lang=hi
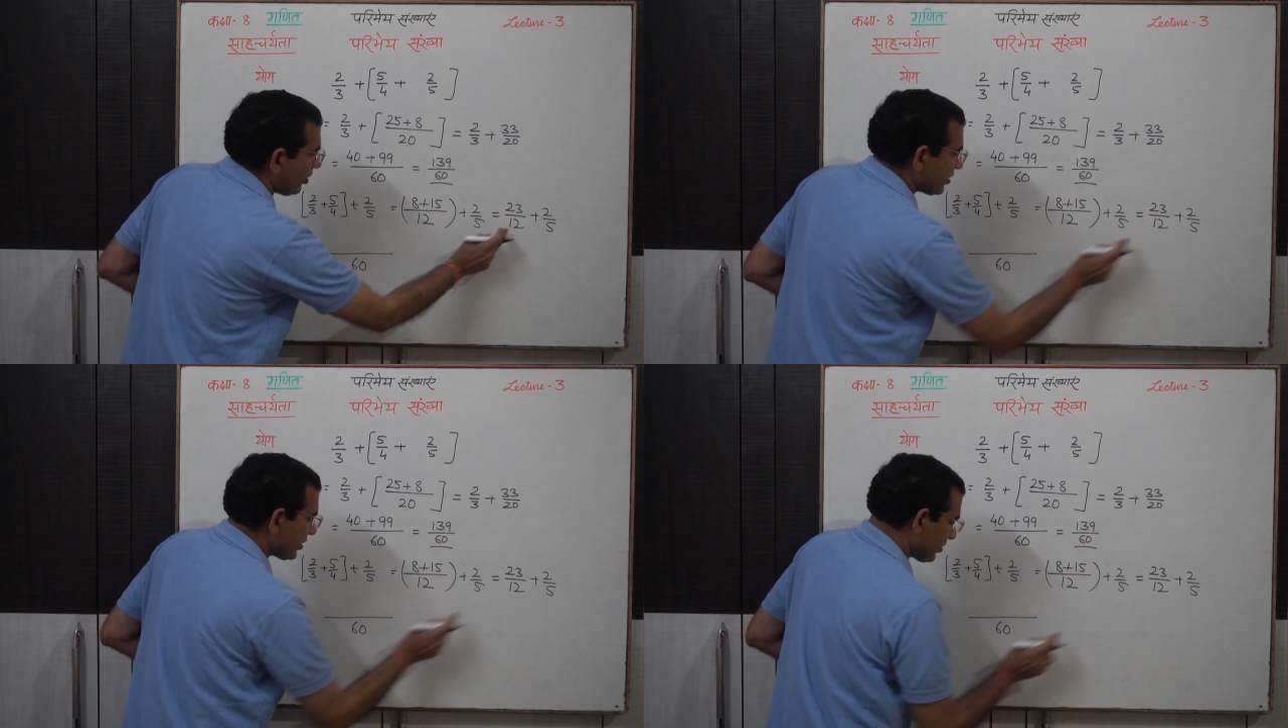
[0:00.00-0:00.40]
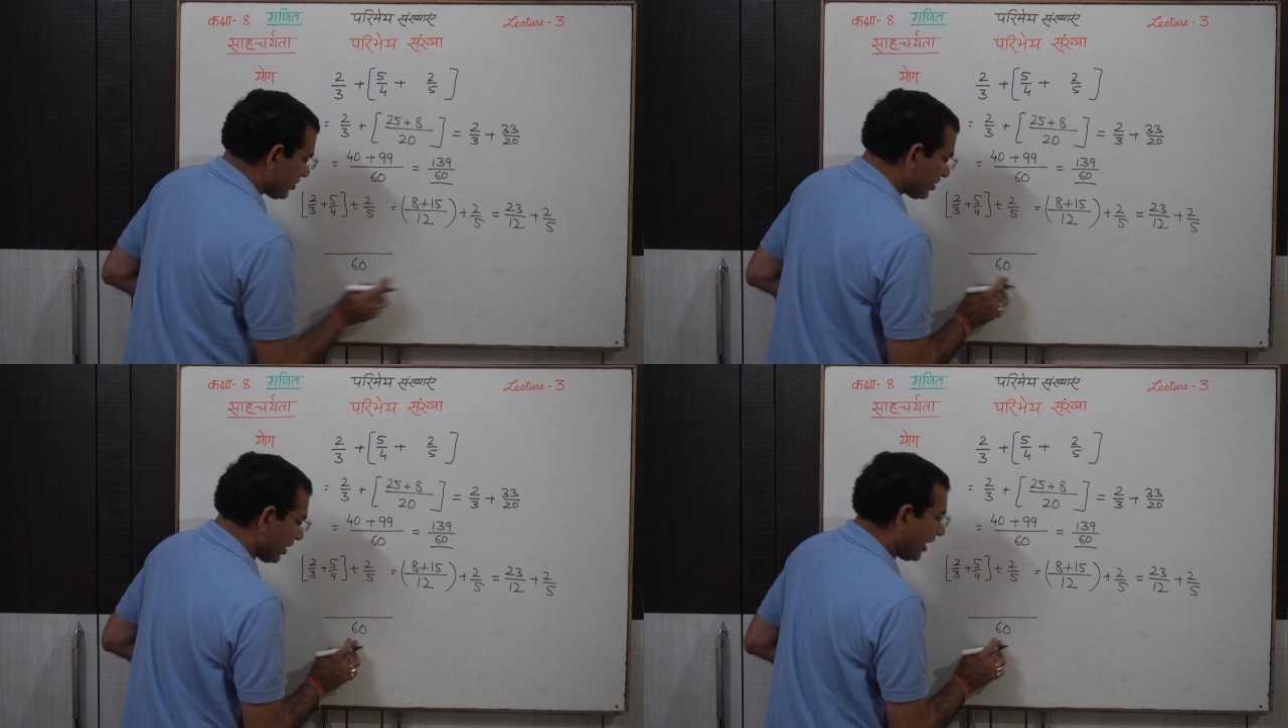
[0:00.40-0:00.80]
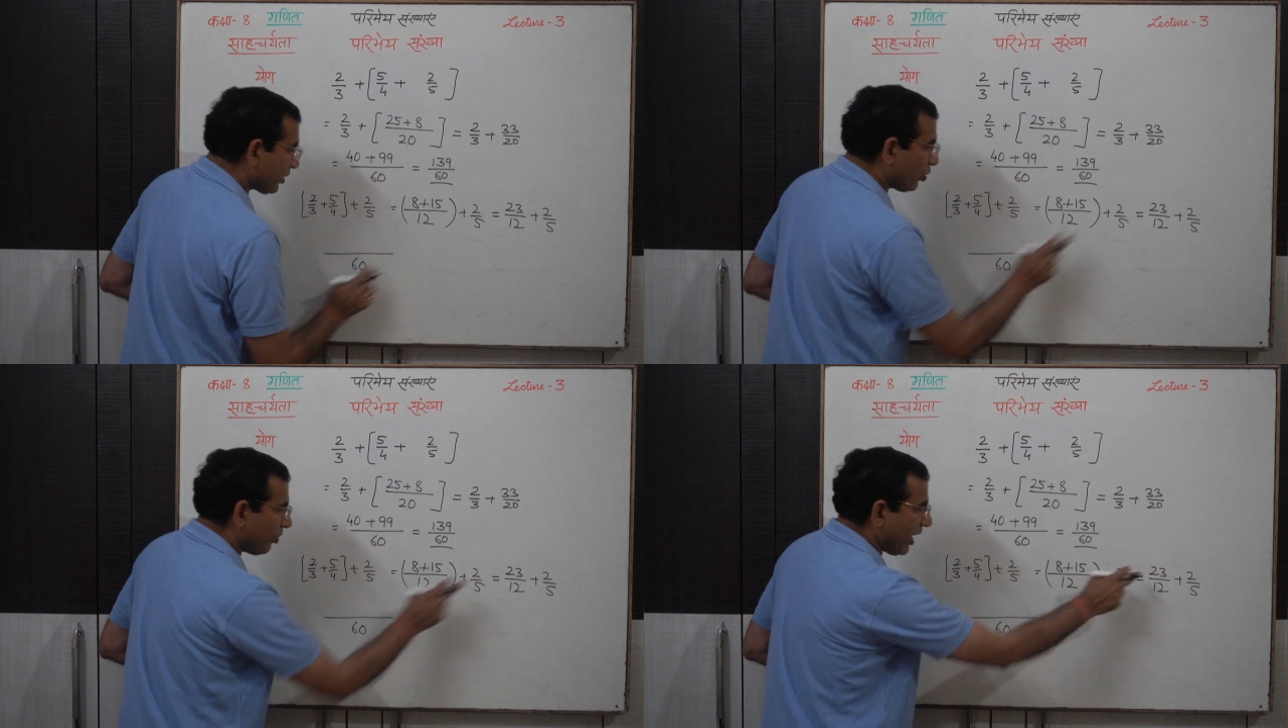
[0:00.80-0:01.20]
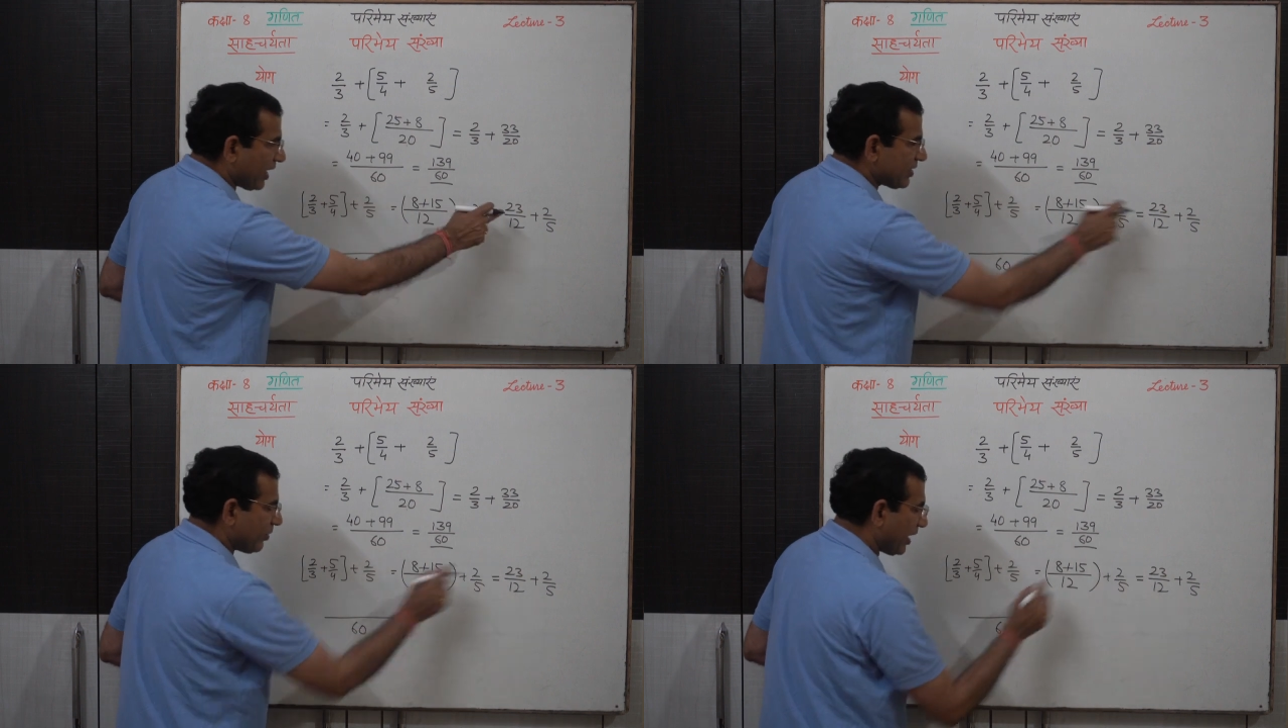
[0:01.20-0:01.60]
और साठ को
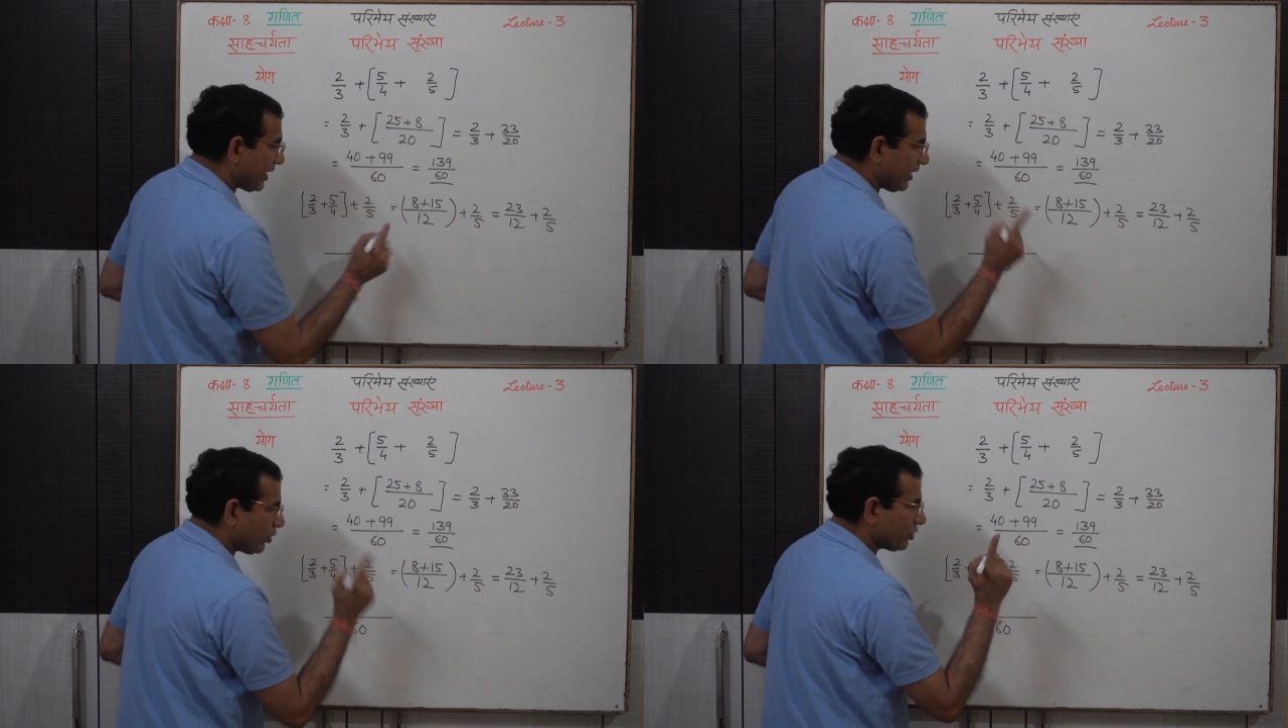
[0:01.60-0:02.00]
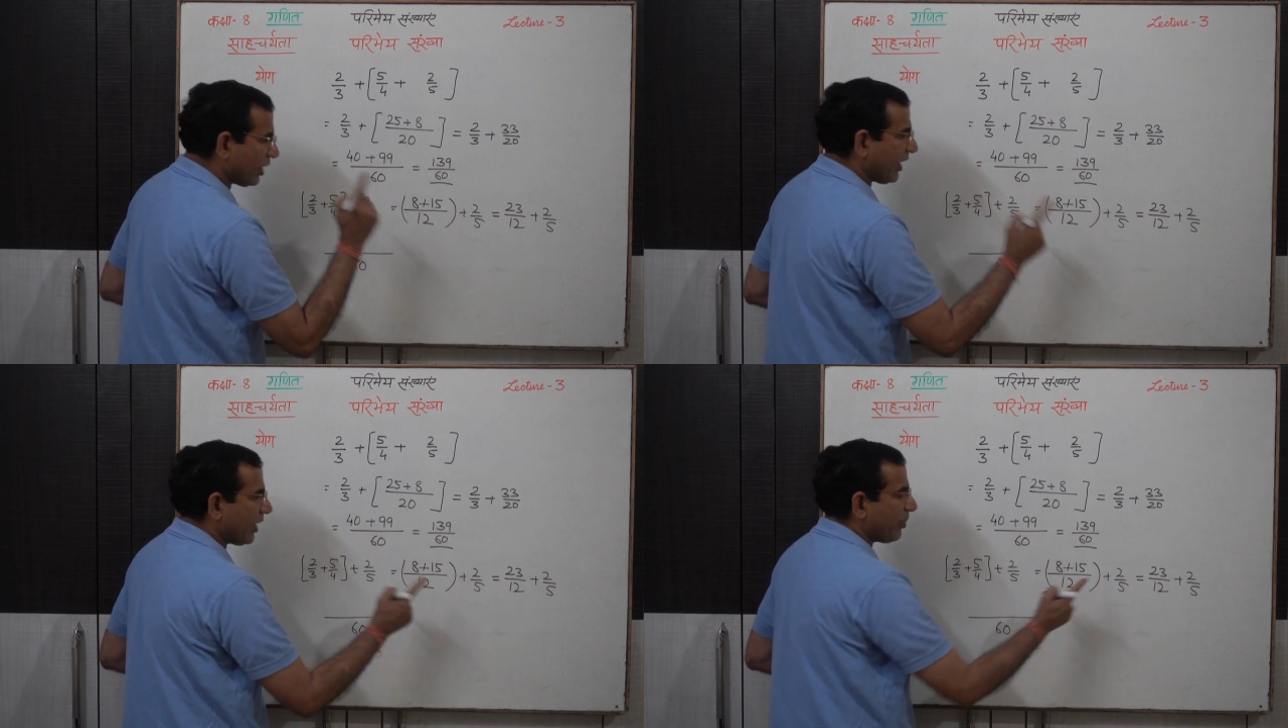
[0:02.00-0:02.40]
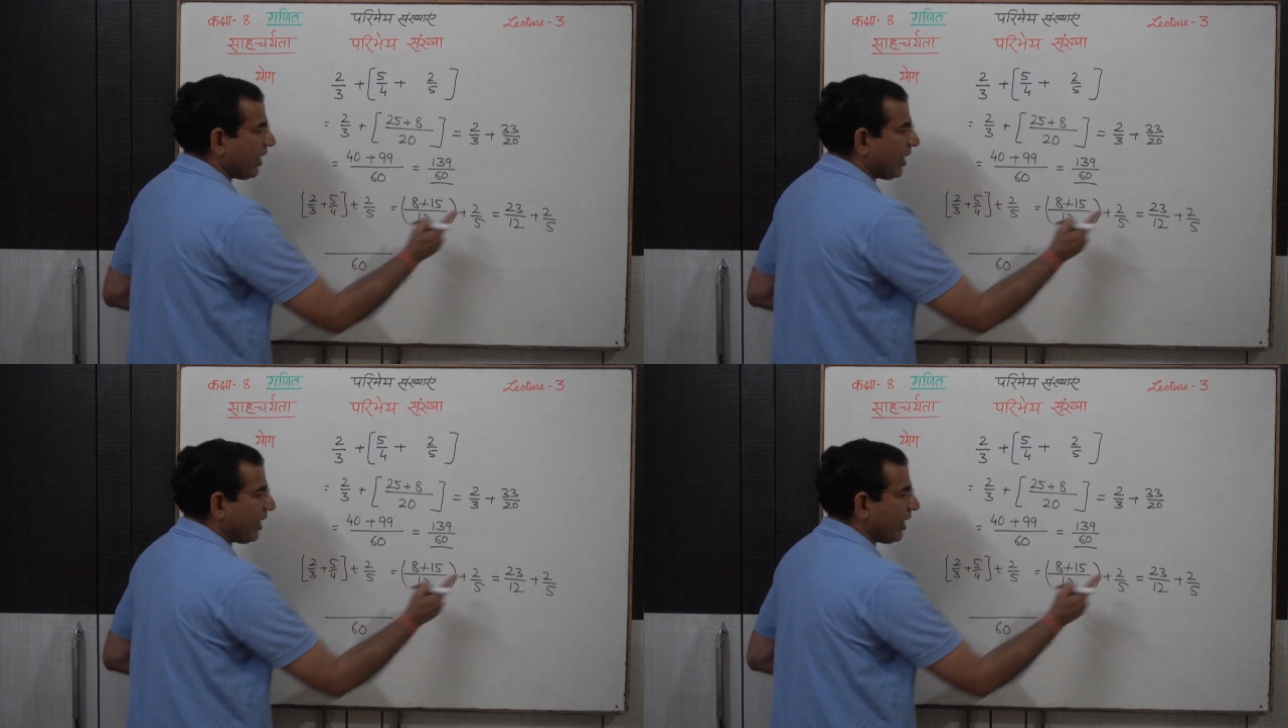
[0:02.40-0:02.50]
बारह से भाग करेंगे उत्तर आएगा